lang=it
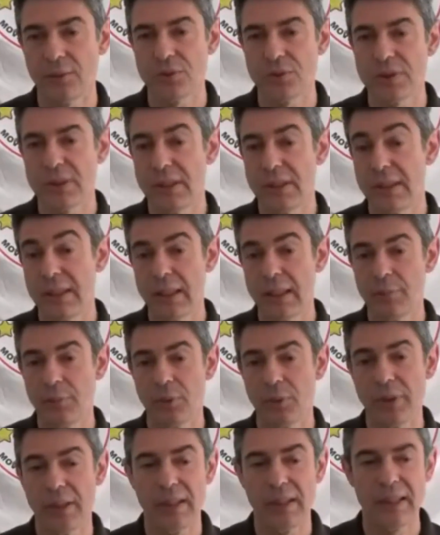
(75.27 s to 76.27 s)

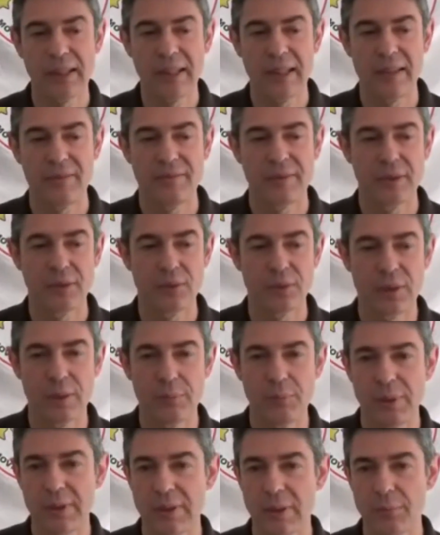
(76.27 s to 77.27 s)
Consideriamo che le cave
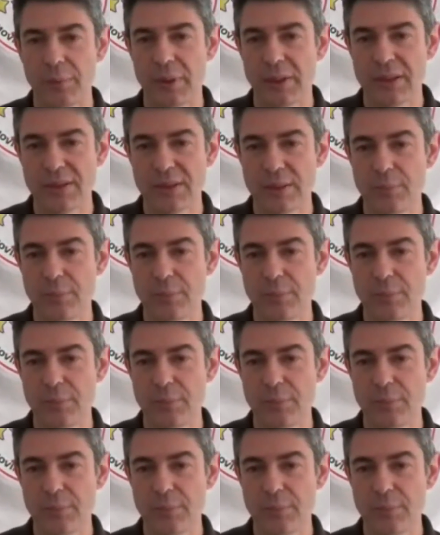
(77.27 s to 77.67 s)
totalmente bene